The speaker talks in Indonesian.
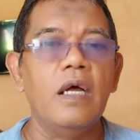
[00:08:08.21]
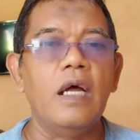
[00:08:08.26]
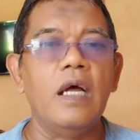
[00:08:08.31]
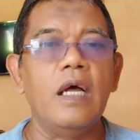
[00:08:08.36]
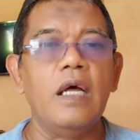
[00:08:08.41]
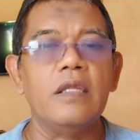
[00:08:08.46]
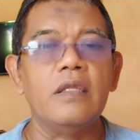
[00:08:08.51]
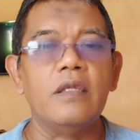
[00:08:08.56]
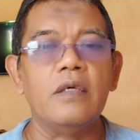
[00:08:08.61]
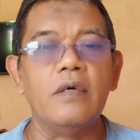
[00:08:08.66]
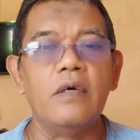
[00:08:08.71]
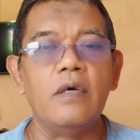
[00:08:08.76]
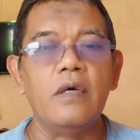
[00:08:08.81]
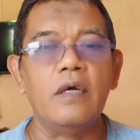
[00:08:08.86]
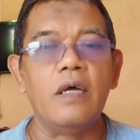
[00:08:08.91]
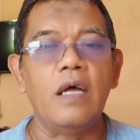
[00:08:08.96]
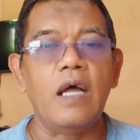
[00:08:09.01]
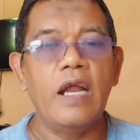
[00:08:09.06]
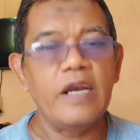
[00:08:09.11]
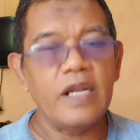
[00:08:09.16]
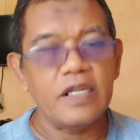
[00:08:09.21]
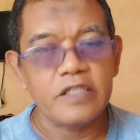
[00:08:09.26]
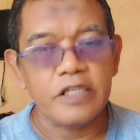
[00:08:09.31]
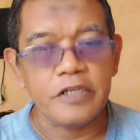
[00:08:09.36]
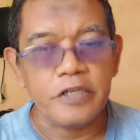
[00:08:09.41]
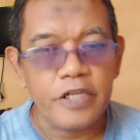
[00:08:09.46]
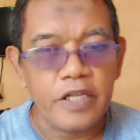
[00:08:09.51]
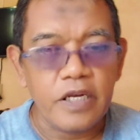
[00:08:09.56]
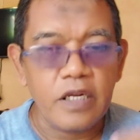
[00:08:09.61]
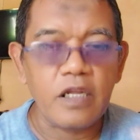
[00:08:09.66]
atau Anda
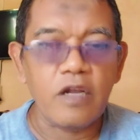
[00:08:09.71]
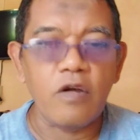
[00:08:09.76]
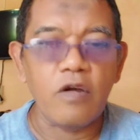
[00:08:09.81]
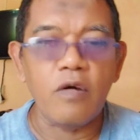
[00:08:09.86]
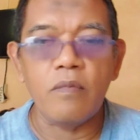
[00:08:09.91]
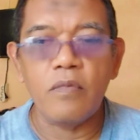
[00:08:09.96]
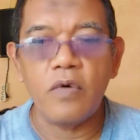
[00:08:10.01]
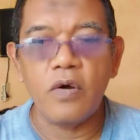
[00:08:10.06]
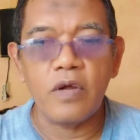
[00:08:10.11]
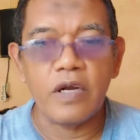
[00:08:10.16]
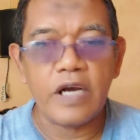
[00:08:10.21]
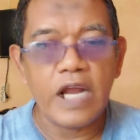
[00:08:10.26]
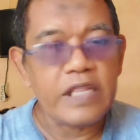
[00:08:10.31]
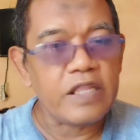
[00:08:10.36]
sendiri ngomong,